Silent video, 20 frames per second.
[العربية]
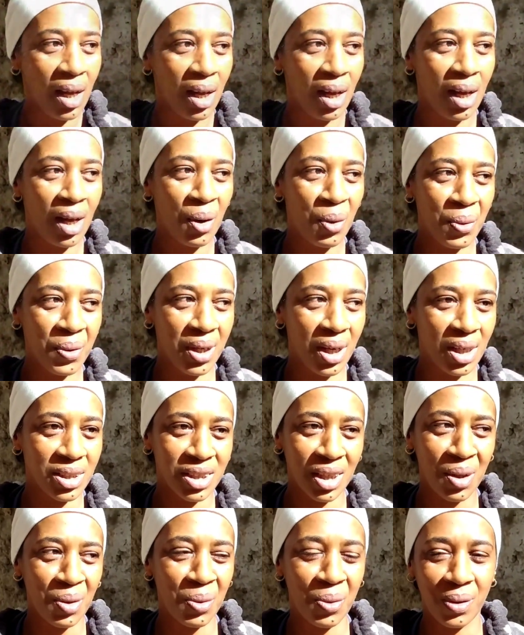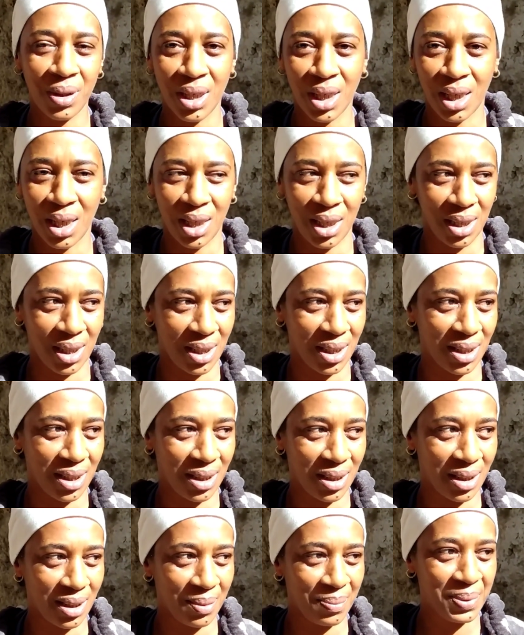اخويا اش غنقول لك
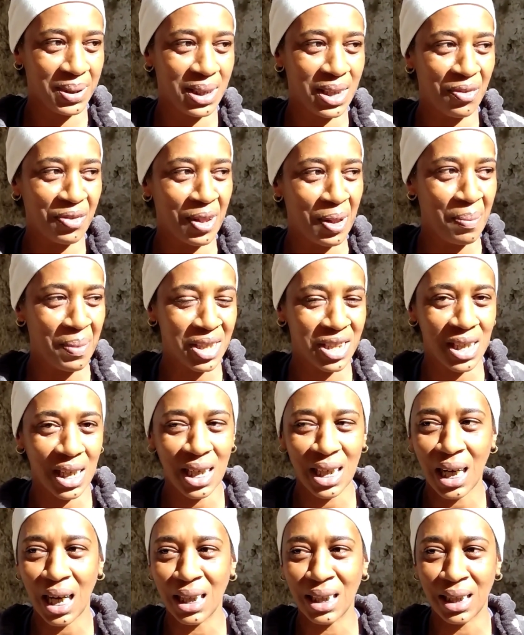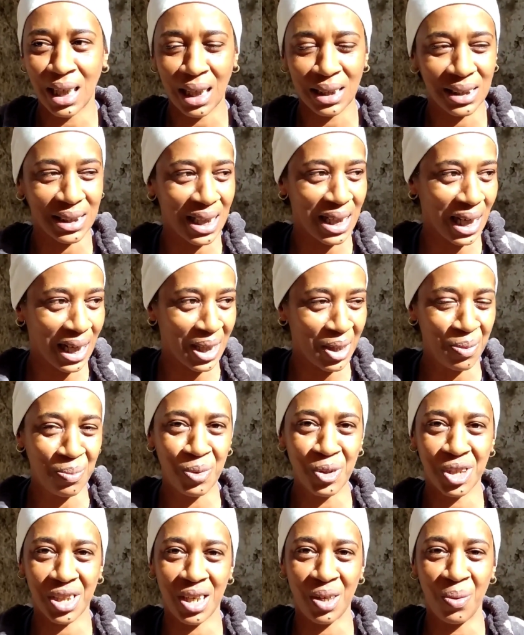بزاف المشاكل غنطرق لك
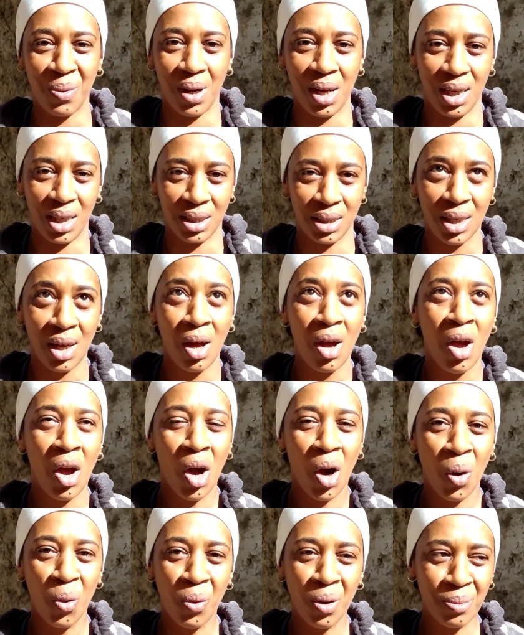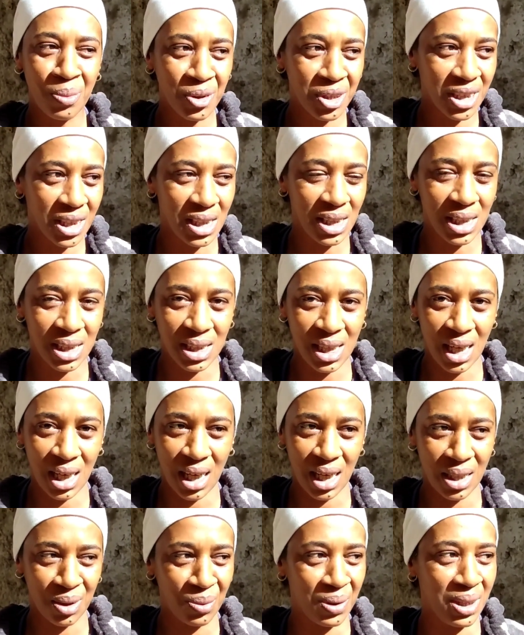المشكل واحد هو مشكل
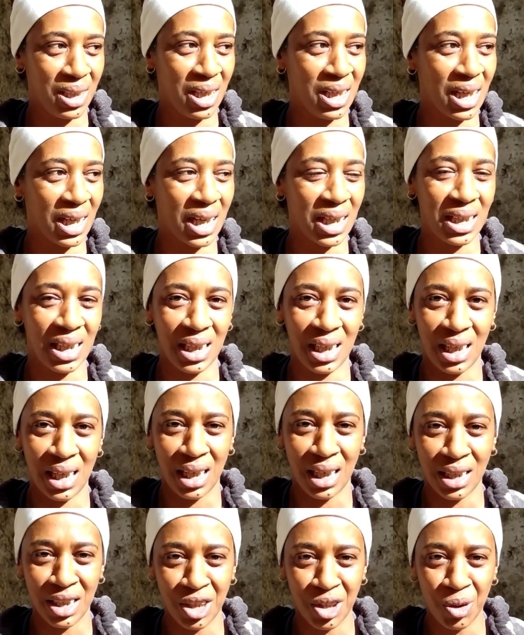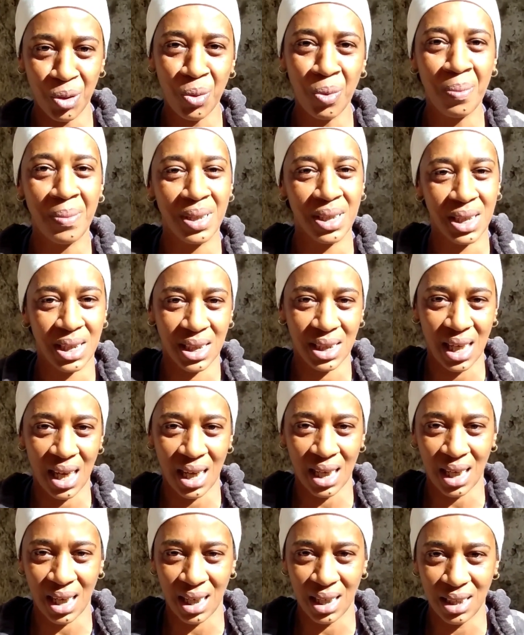السكن واننا كنعانيو من
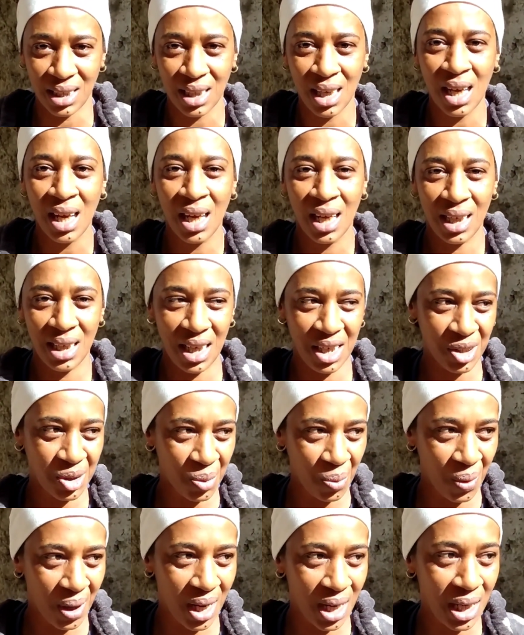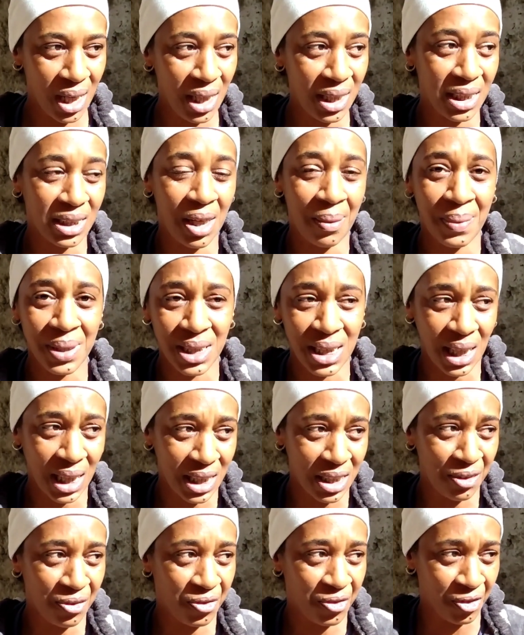السكن العشوائي حنا دابا
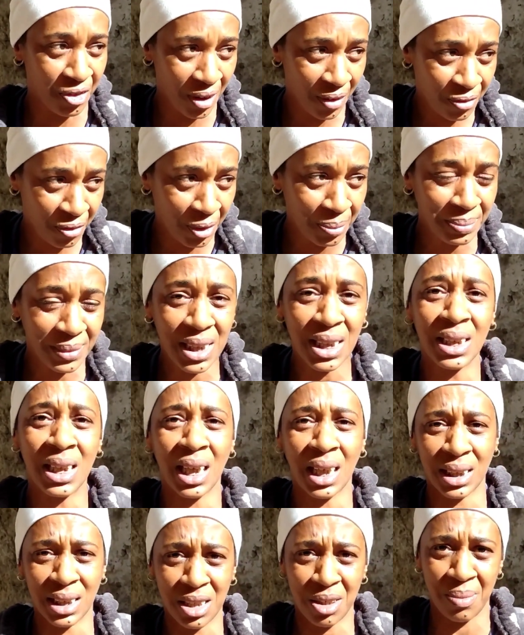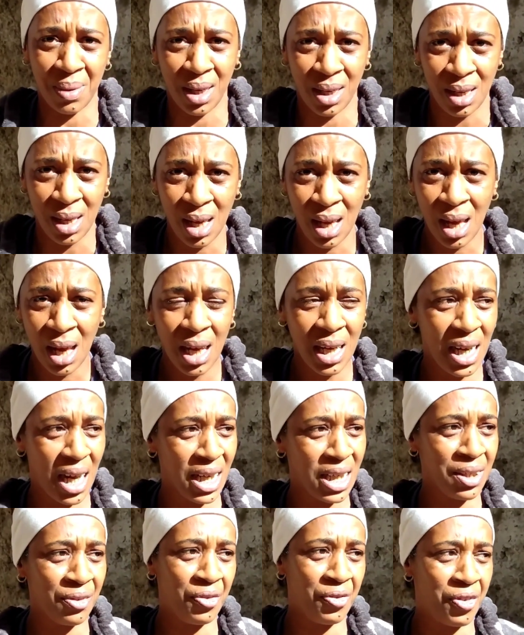ساكنين في مدينه قديمه
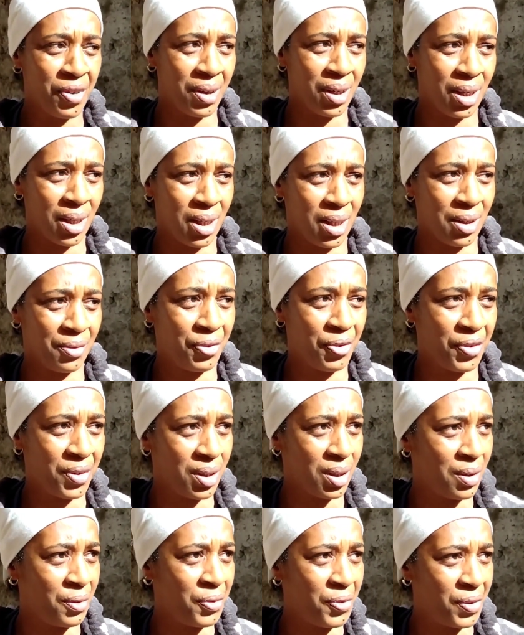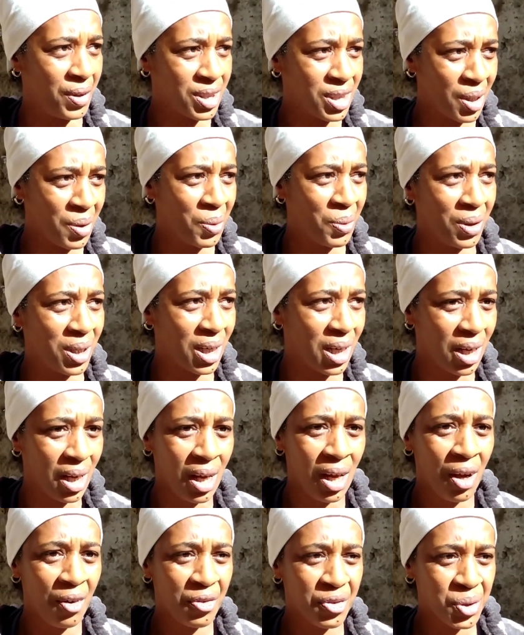يعني في في فاش غنقول لك
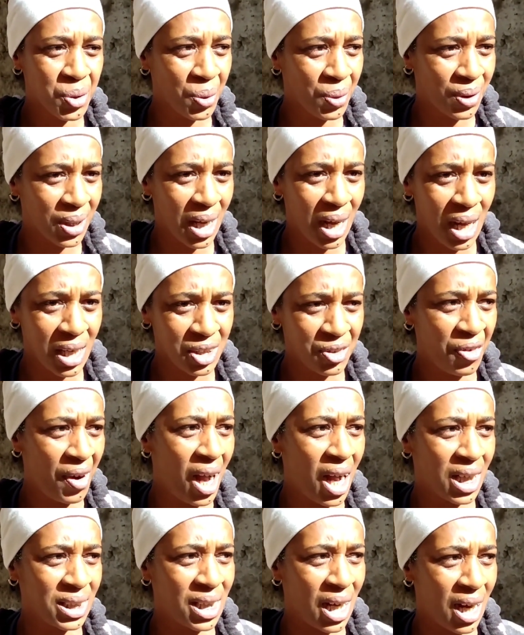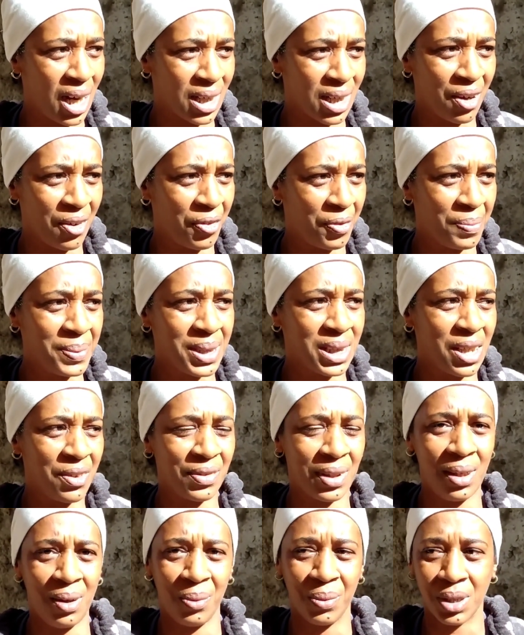في تراث في حضاره في بزاف
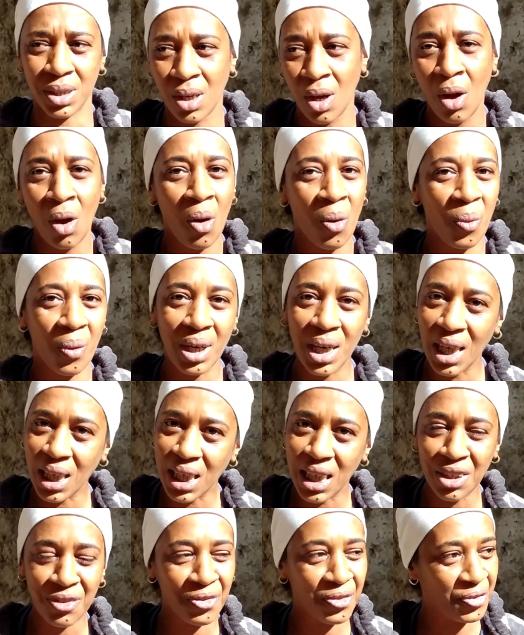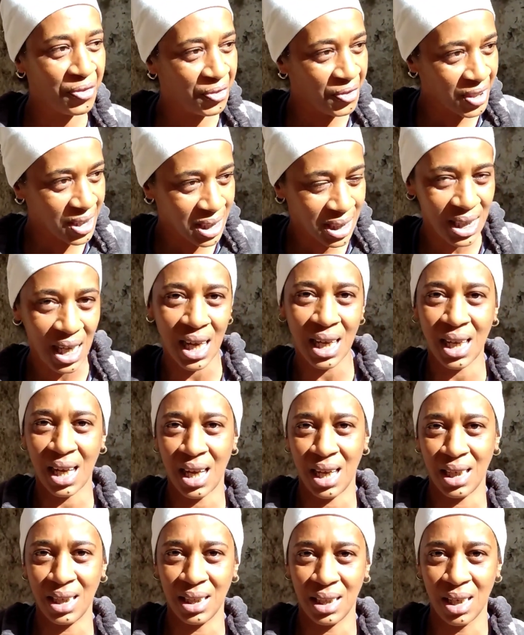الحوايج ولكن في
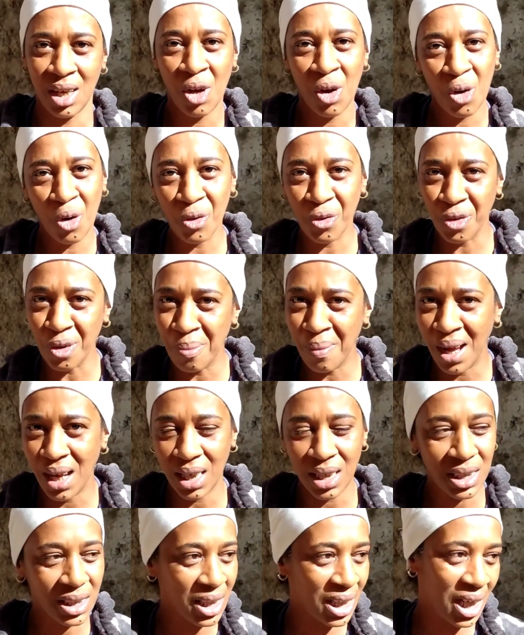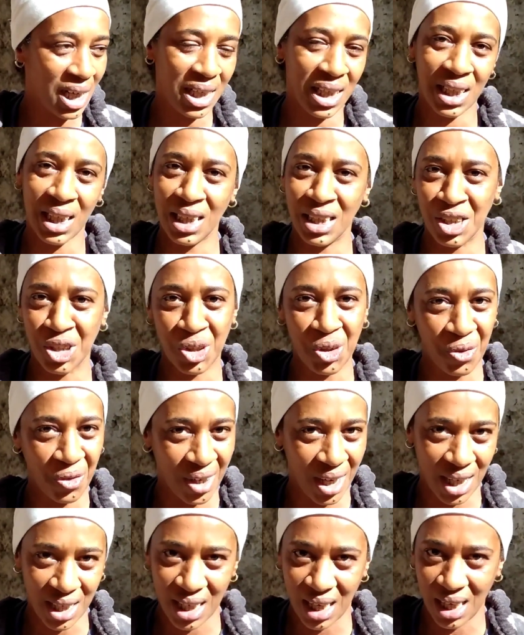السكن وفي المعيشه راه حنا كنعيشوا في
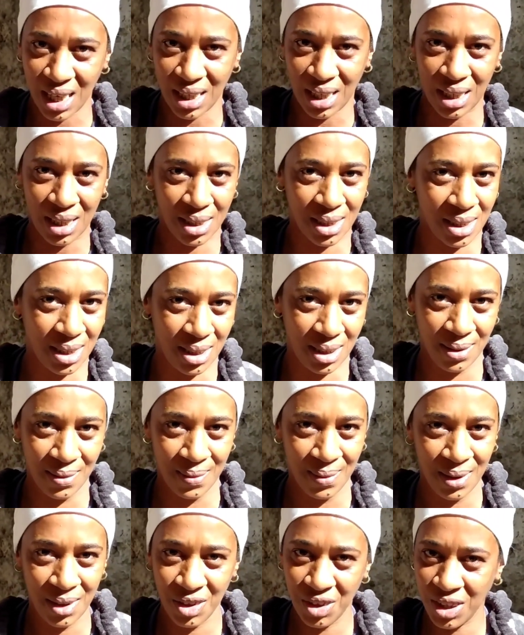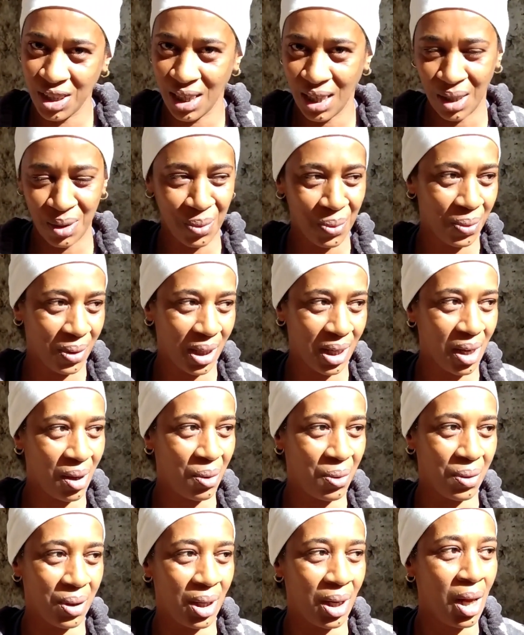كاريانات هادشي اللي غنقول لك
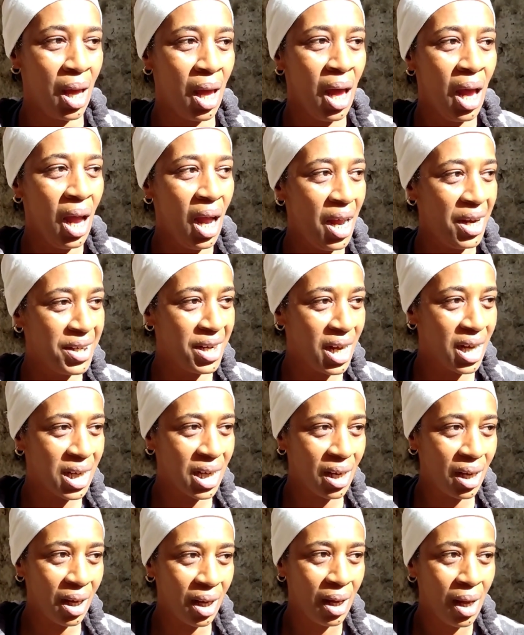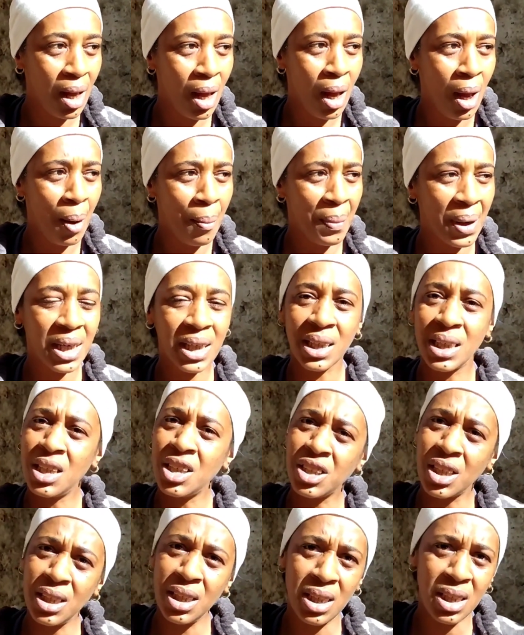اخويا حنايا ما
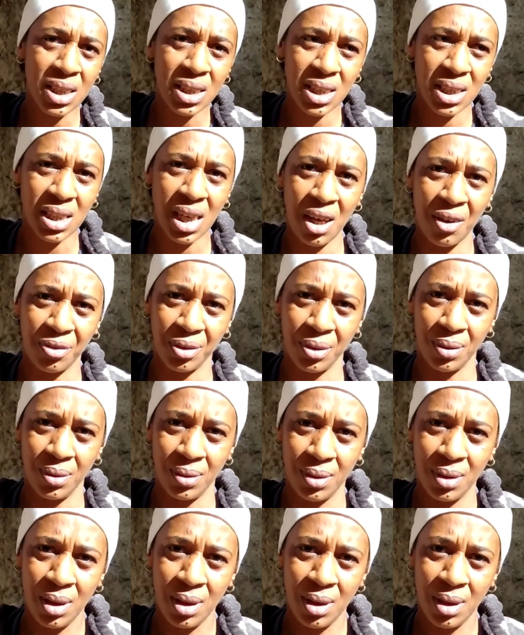كرهناش اننا نستافدوا